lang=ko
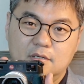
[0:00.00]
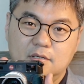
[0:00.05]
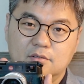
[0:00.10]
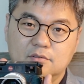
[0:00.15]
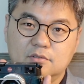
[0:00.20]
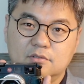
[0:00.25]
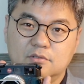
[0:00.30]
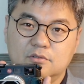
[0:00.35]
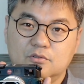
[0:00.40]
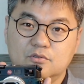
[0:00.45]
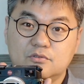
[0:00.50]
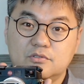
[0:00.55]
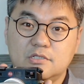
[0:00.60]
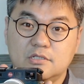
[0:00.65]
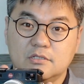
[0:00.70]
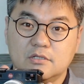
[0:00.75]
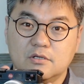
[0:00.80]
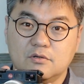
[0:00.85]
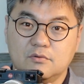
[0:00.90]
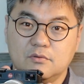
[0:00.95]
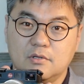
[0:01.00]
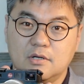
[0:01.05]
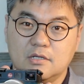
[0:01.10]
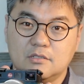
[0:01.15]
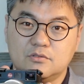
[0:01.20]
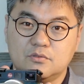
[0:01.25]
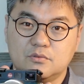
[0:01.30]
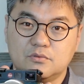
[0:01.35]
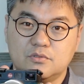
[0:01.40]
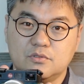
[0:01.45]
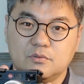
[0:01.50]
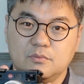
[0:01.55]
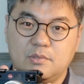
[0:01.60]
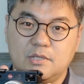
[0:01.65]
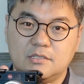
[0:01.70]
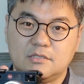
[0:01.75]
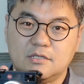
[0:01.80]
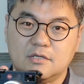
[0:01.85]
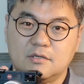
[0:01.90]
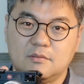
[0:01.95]
어떤 놓치는 경우가 종종
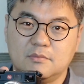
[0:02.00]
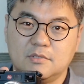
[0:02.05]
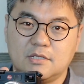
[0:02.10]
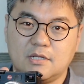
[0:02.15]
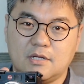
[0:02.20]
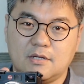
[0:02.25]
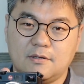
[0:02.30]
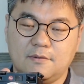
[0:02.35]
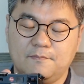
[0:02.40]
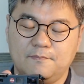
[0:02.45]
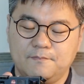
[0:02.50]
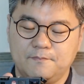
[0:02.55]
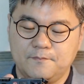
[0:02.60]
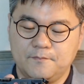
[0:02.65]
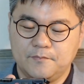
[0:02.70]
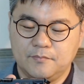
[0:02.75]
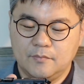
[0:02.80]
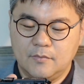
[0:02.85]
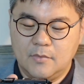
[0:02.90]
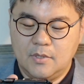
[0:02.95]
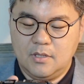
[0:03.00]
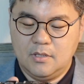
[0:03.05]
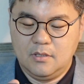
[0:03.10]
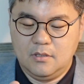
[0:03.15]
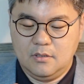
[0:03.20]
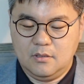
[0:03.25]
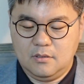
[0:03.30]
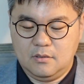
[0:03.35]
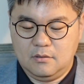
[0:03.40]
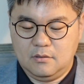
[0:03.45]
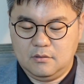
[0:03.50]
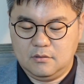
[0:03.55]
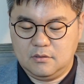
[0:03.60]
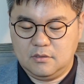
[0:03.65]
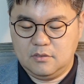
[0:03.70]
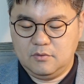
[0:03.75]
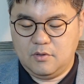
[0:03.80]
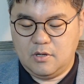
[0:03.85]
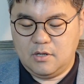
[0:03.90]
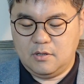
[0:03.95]
발생합니다. 어,
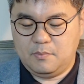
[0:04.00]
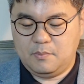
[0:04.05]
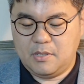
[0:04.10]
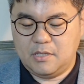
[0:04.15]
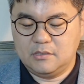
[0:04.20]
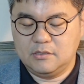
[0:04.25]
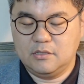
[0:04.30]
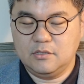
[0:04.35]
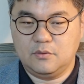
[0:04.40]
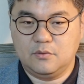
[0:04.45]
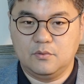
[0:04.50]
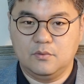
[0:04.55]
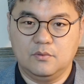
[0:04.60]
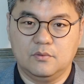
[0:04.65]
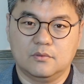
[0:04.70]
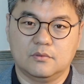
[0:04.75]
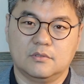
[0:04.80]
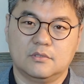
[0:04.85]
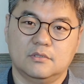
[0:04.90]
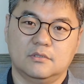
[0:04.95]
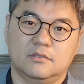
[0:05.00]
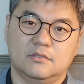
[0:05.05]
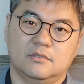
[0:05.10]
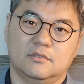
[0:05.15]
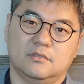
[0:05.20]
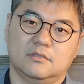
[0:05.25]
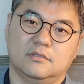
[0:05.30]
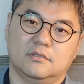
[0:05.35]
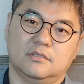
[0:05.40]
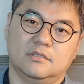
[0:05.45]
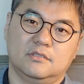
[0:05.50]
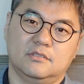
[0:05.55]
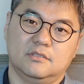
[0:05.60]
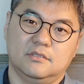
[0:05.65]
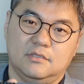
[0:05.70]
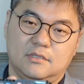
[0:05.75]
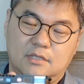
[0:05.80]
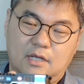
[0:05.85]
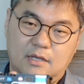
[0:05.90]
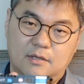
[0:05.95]
그와 반대로 그
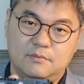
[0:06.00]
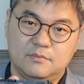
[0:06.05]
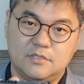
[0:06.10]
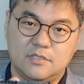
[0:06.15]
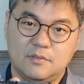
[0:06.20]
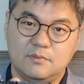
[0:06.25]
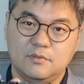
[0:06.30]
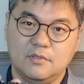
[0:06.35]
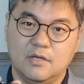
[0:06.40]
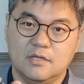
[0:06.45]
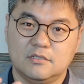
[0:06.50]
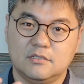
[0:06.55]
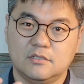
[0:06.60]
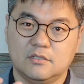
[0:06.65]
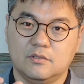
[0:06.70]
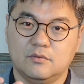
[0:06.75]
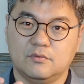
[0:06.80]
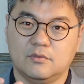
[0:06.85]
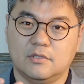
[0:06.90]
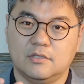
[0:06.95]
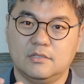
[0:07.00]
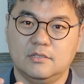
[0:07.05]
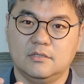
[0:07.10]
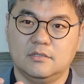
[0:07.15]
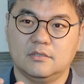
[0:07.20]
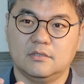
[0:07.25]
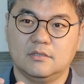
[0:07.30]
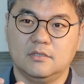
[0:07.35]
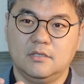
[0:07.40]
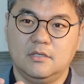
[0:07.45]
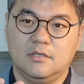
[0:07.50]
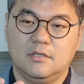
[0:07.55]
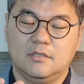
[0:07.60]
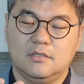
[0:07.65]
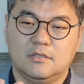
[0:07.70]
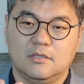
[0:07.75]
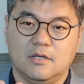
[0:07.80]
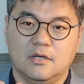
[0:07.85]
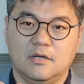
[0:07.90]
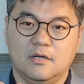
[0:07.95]
이 엠 세븐 같은 경우에는
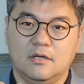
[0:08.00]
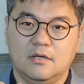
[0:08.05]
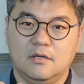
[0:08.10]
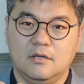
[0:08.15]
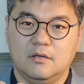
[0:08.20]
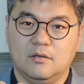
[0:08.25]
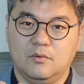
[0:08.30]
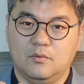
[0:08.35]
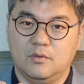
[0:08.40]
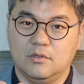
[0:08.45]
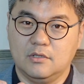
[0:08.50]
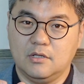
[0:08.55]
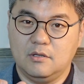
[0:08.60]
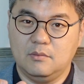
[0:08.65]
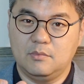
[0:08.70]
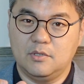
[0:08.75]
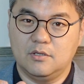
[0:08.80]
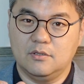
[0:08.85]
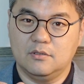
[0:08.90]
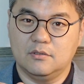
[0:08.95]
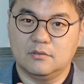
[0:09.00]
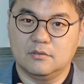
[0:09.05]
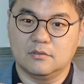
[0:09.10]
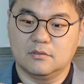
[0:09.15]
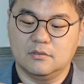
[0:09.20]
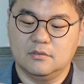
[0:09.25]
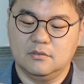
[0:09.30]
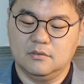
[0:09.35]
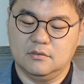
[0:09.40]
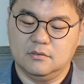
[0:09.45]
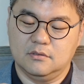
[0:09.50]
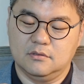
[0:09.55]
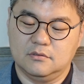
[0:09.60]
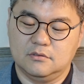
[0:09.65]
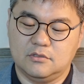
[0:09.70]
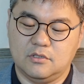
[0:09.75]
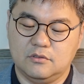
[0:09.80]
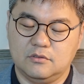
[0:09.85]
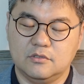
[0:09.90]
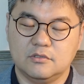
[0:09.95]
내가 원하면 그
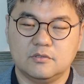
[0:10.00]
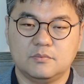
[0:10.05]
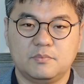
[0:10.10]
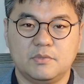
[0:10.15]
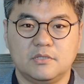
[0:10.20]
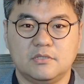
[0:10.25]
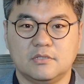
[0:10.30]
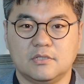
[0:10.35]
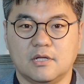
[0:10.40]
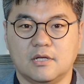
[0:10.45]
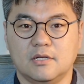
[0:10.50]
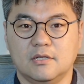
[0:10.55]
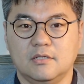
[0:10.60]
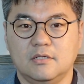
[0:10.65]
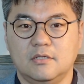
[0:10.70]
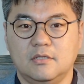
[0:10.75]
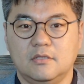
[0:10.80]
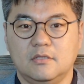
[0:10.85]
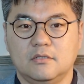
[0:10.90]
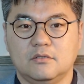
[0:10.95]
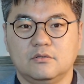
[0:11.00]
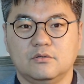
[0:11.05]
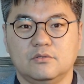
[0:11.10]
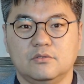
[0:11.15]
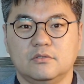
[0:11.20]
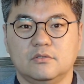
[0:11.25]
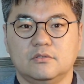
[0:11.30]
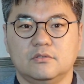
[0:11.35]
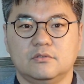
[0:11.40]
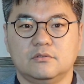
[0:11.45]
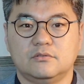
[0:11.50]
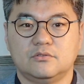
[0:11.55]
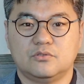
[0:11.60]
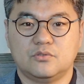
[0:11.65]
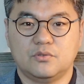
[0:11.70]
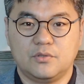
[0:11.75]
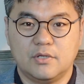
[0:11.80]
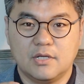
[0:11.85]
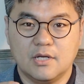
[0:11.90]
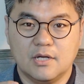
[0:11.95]
셔터 스피드나 또는
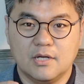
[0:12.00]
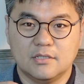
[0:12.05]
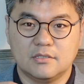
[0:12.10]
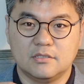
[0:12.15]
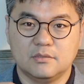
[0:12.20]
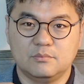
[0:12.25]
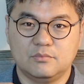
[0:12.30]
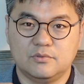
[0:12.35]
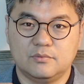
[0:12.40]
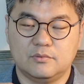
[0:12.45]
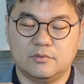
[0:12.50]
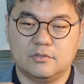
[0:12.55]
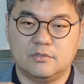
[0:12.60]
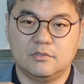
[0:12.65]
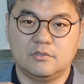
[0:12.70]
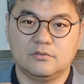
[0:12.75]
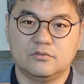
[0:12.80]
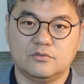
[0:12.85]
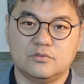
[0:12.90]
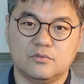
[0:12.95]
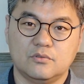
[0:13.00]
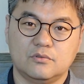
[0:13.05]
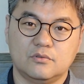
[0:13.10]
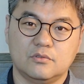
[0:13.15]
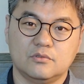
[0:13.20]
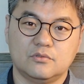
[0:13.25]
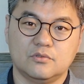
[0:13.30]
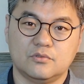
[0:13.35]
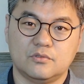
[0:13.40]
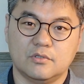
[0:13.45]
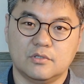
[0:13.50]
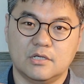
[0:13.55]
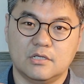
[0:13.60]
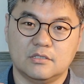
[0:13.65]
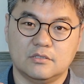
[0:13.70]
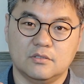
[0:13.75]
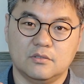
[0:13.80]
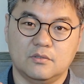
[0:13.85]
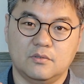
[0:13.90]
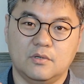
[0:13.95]
조리개 같은 부분을 수동으로
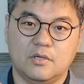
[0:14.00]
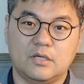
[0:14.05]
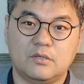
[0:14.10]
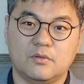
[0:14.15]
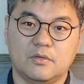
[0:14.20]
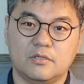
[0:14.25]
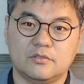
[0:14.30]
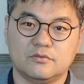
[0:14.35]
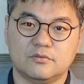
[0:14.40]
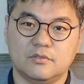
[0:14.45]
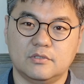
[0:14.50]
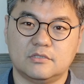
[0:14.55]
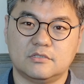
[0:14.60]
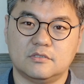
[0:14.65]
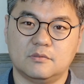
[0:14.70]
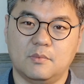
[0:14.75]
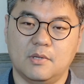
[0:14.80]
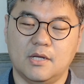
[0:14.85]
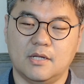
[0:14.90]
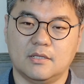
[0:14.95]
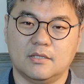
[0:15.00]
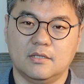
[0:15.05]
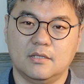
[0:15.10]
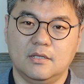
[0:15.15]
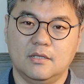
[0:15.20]
조정해서 활용할 수도 있지만